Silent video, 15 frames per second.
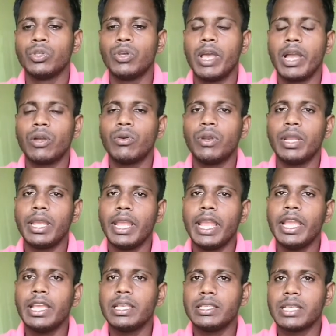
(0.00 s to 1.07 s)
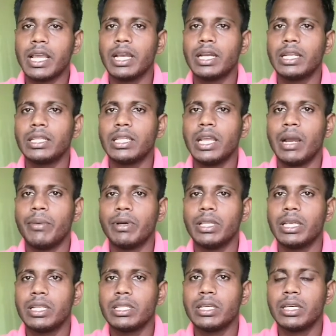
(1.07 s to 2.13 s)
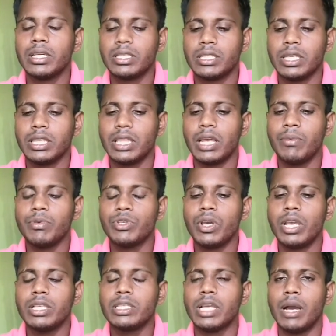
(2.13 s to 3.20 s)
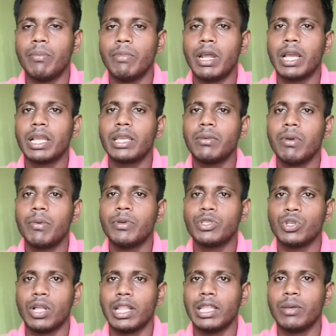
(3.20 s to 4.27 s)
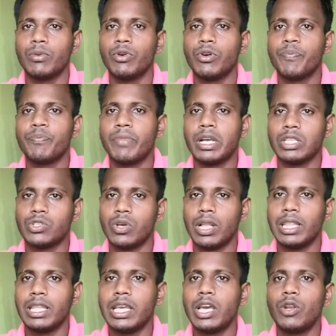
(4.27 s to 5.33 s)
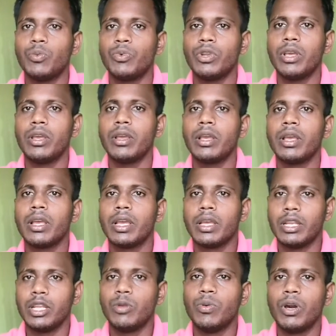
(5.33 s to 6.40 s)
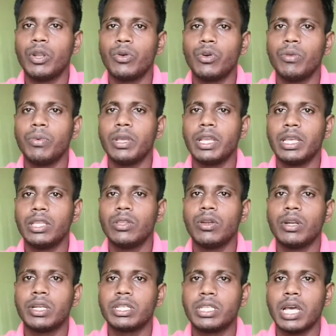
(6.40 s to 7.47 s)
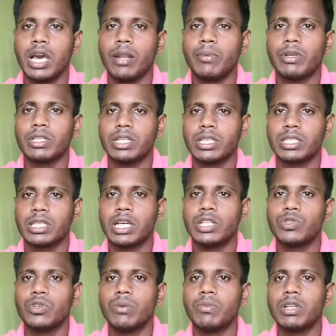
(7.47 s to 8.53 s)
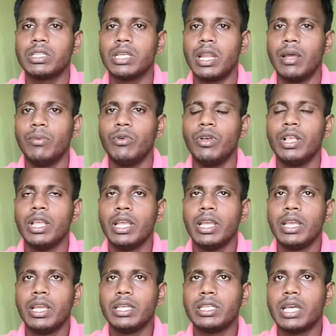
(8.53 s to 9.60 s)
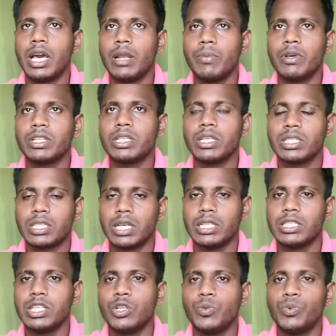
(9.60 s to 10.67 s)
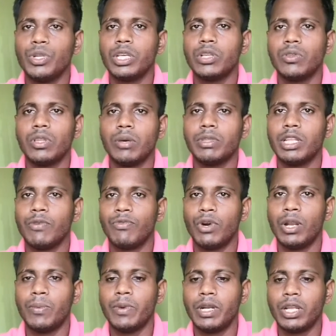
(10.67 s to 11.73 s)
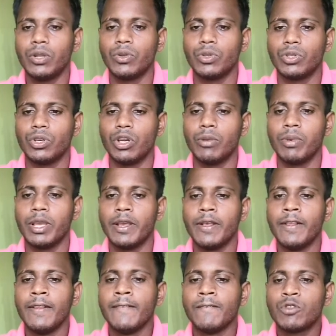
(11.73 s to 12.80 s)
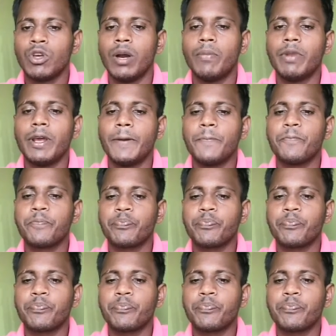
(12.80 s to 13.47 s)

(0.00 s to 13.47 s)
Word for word: তো এখন এই জায়গাটাতে আমাদের চিন্তার বিষয় যে আমরা কিভাবে জল দেব বা জল দেওয়ার উপরে নির্ভর করবে কি ধরনের সার বা সেচ কার্য আমরা চালাবো এই সার বা সেচ কার্যের উপরে কিন্তু আমাদের ফল ফাটা রোধ করবে তো আমরা